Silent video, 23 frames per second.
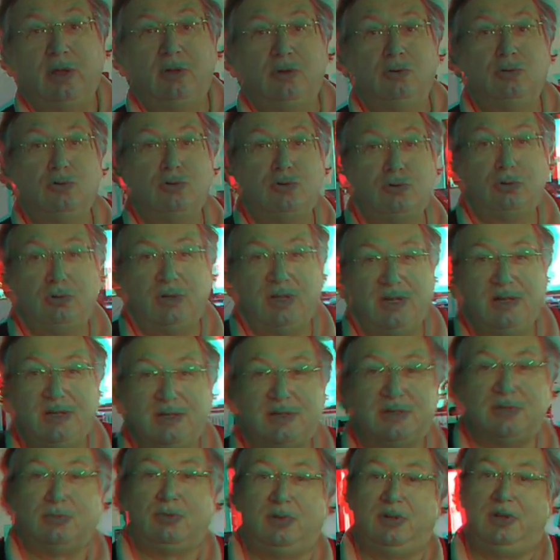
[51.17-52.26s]
nous
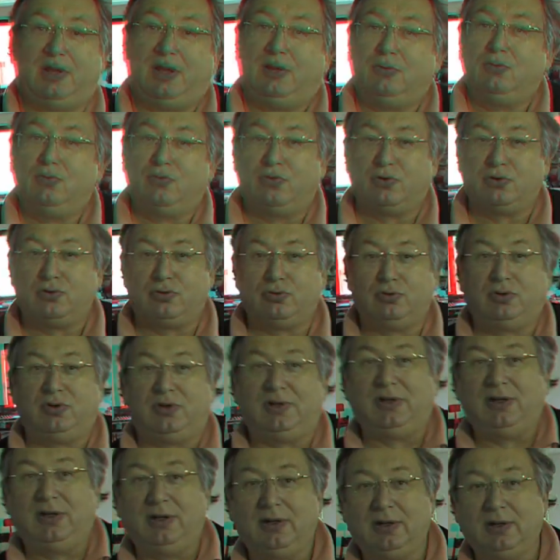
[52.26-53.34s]
utilisons des nouveaux
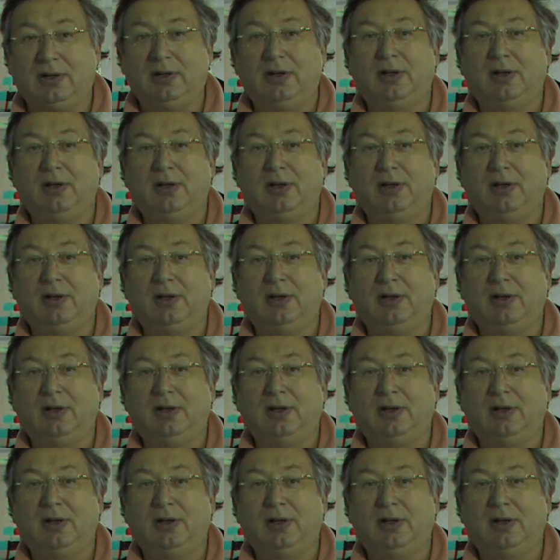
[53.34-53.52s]
outils